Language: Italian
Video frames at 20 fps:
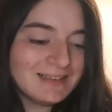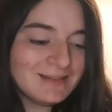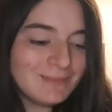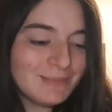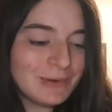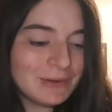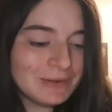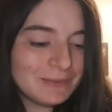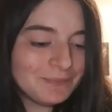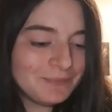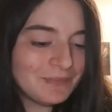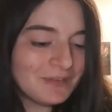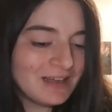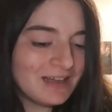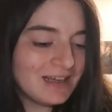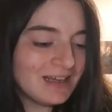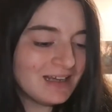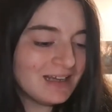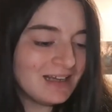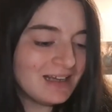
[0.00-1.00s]
Poi,
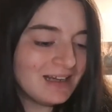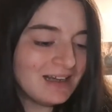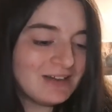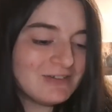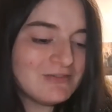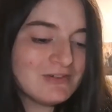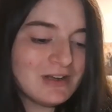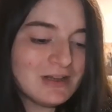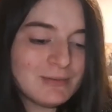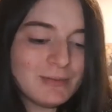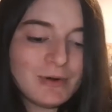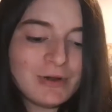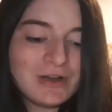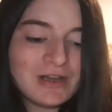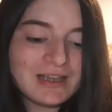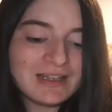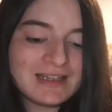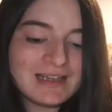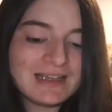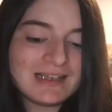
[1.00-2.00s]
eh, un libro
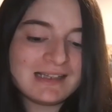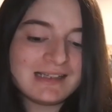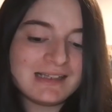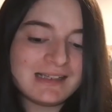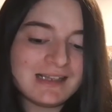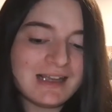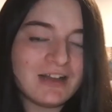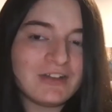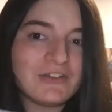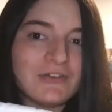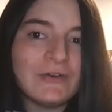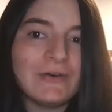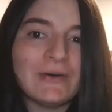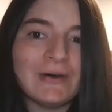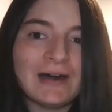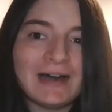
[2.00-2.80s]
che ti ha insegnato